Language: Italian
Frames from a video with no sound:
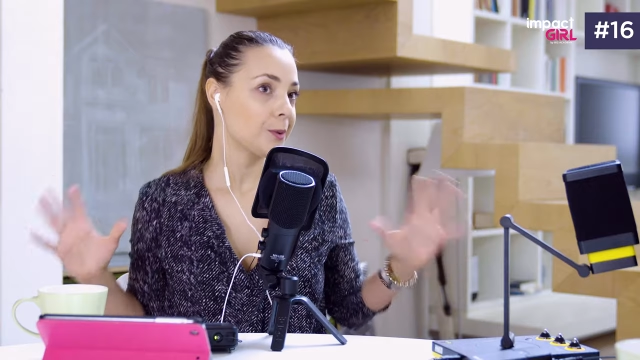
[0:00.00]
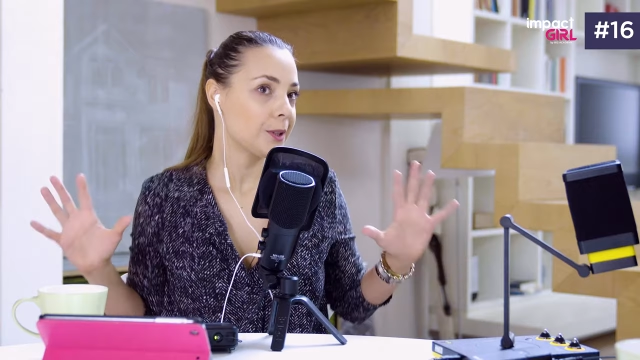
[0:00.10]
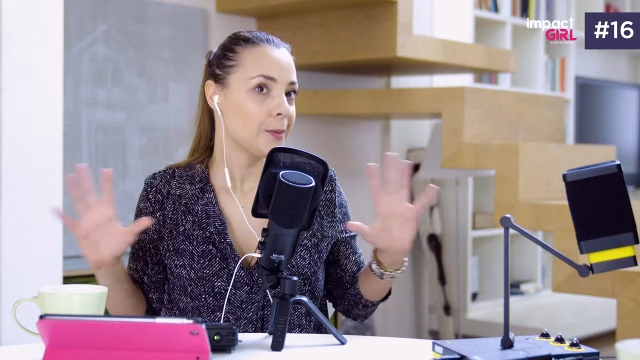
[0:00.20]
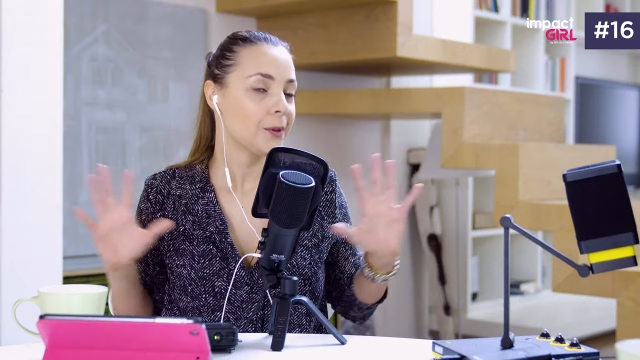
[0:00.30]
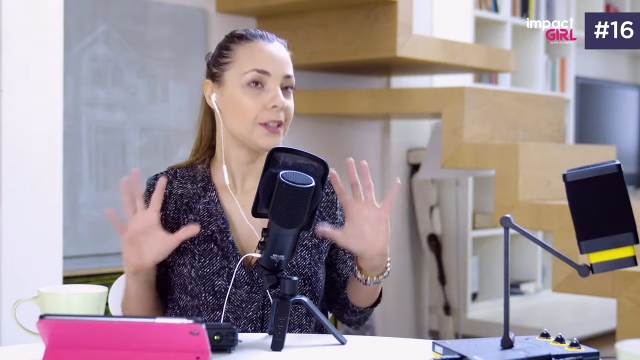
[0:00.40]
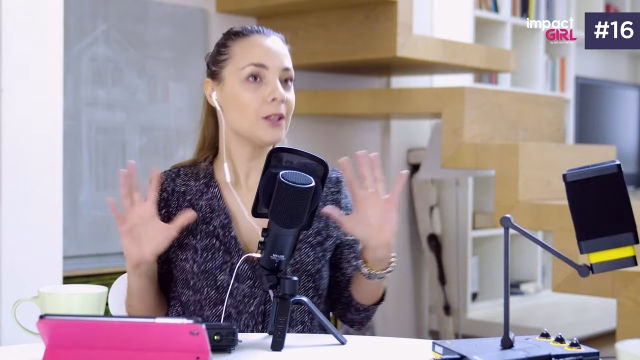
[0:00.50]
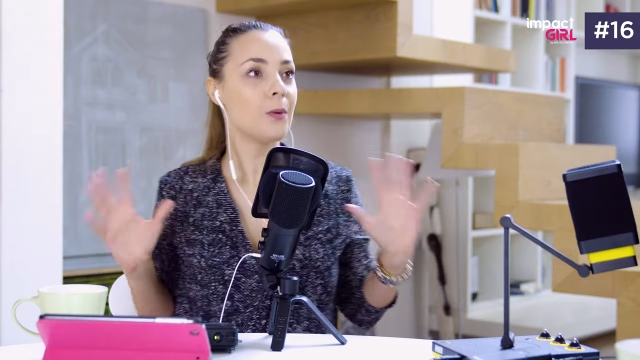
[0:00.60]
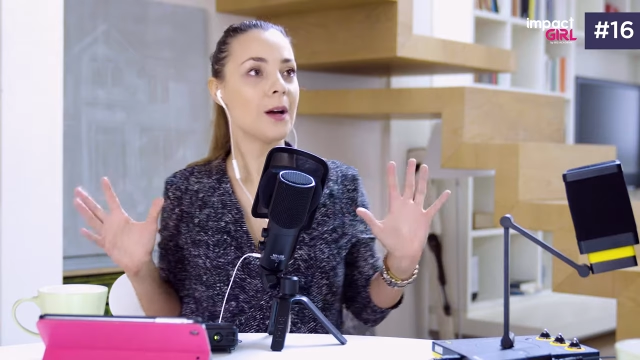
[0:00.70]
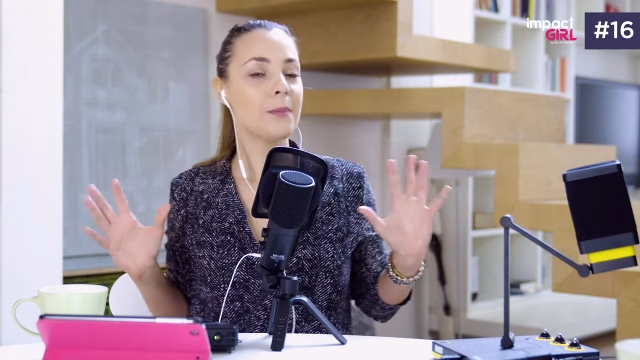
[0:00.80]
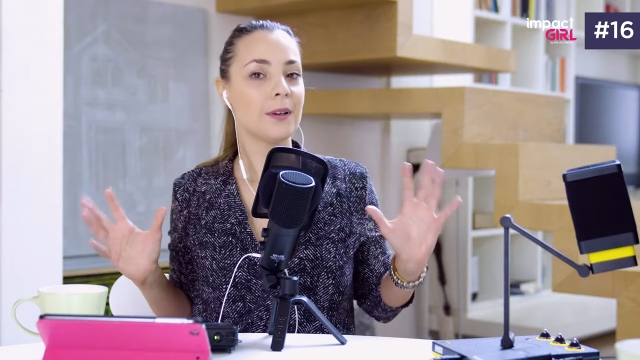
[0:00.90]
perché poi il
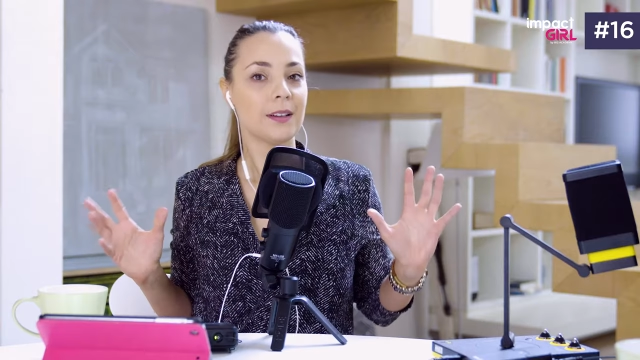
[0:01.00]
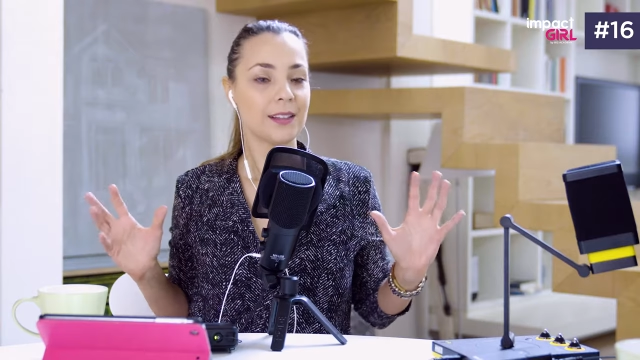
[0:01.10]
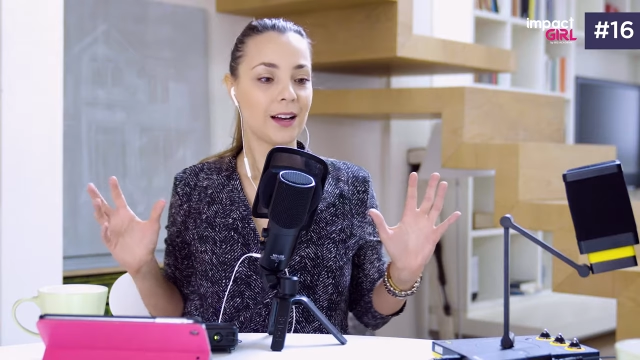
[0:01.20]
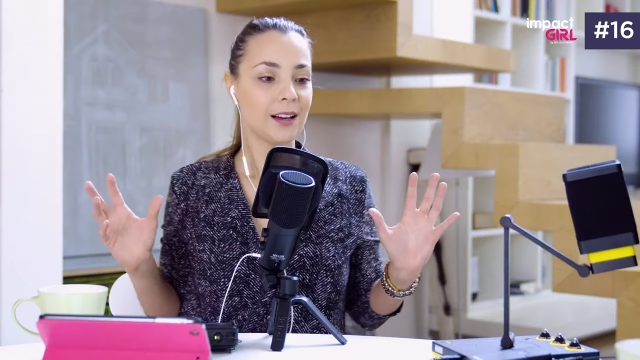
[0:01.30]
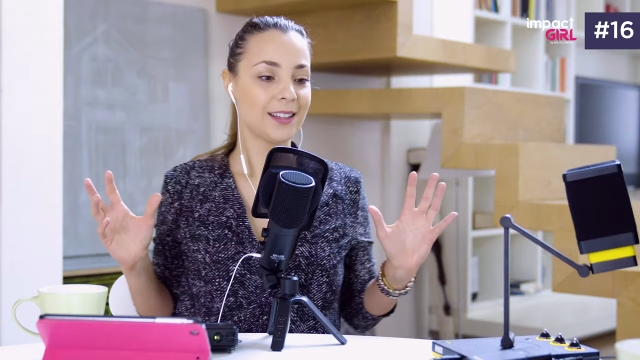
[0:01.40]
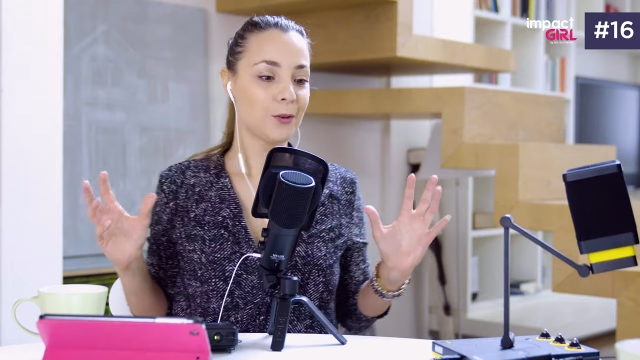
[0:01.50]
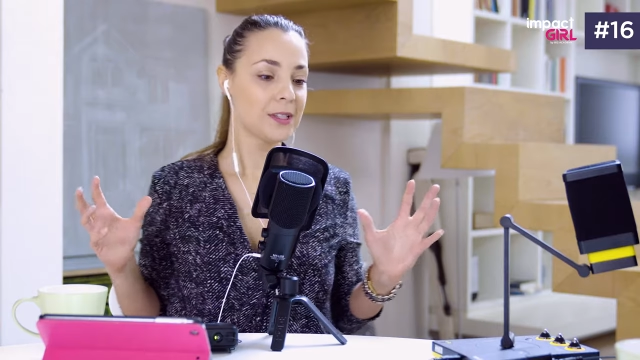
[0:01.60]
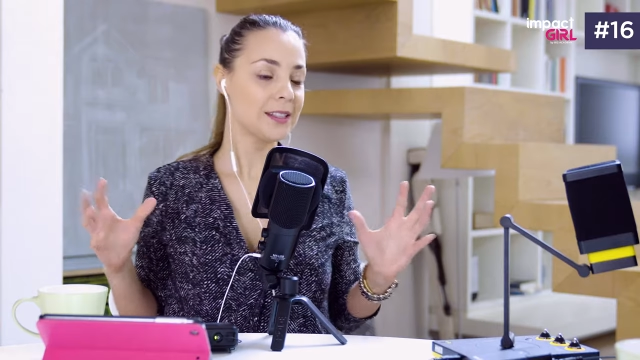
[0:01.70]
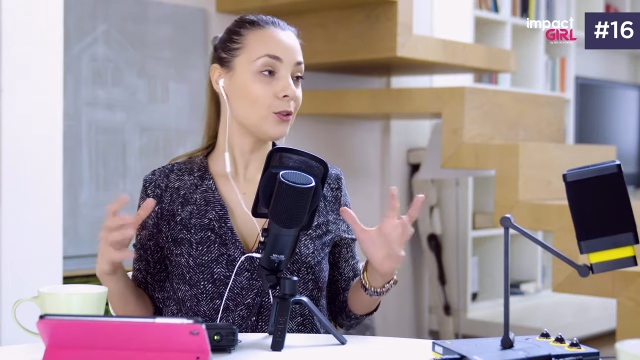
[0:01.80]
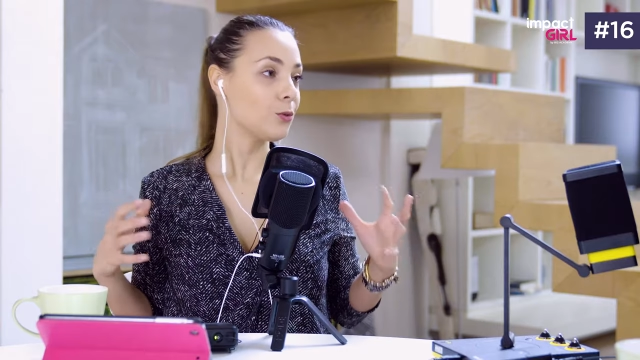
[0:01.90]
web dà, dà
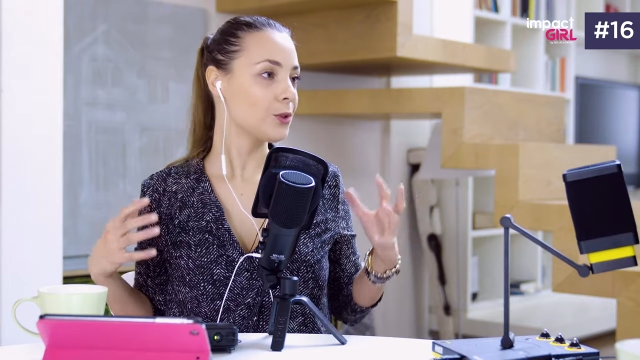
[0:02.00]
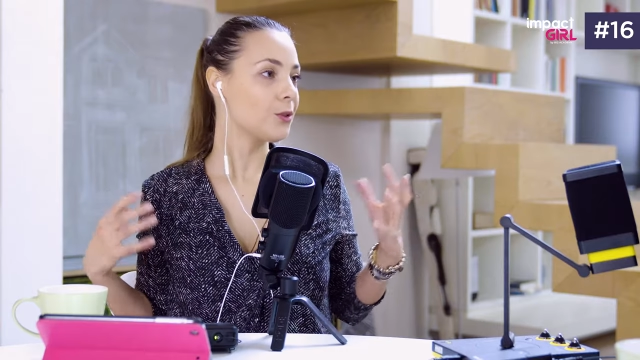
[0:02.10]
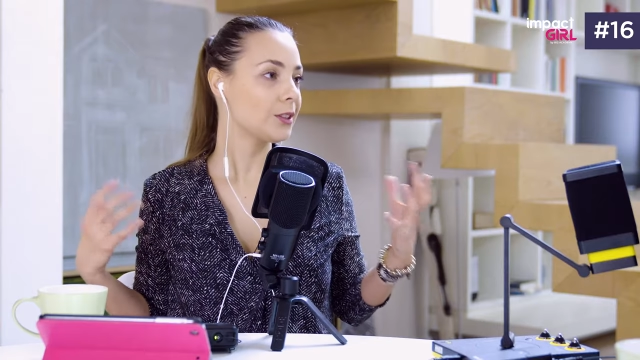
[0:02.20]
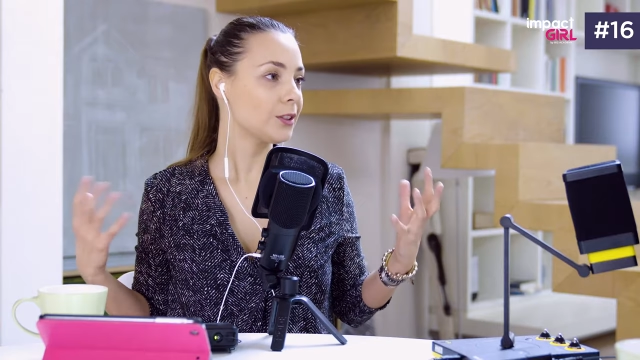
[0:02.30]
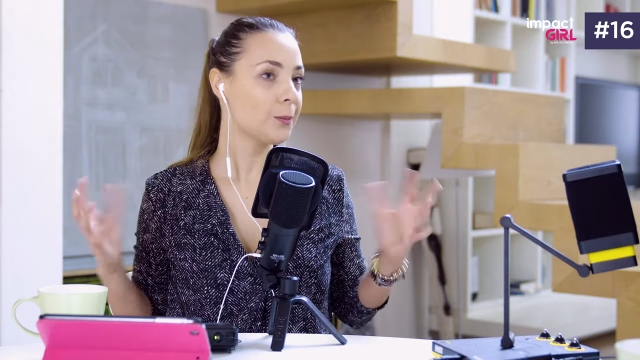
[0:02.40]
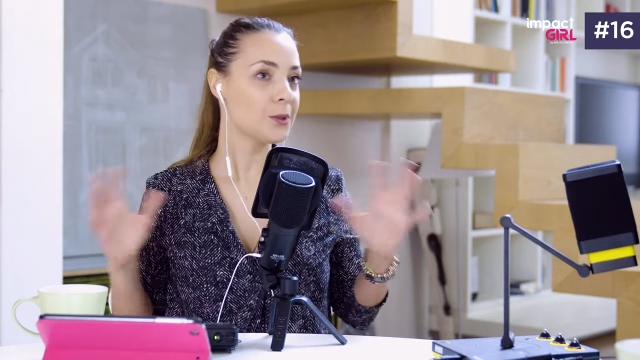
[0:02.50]
questa illusione, no?